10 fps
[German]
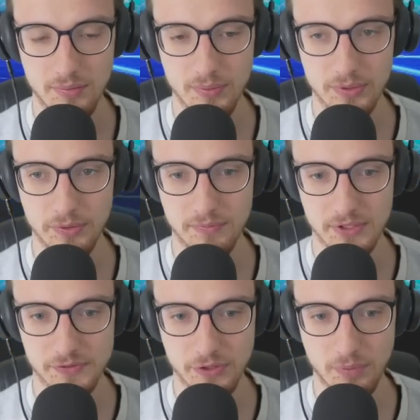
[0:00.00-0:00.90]
Mal gucken,
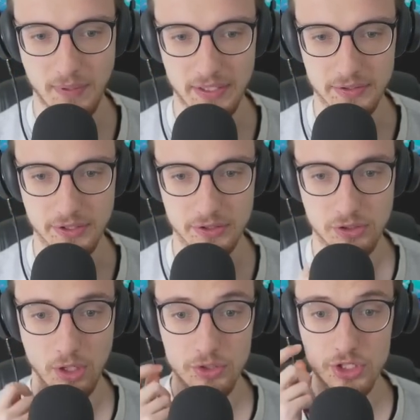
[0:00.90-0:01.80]
was wir noch machen können.
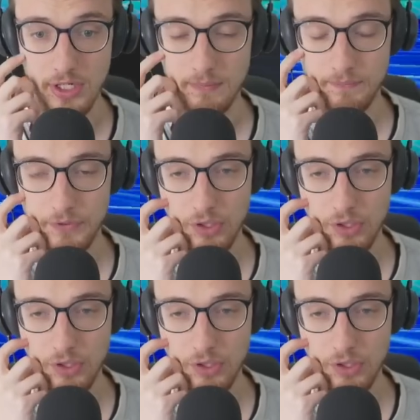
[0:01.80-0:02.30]
Coaching.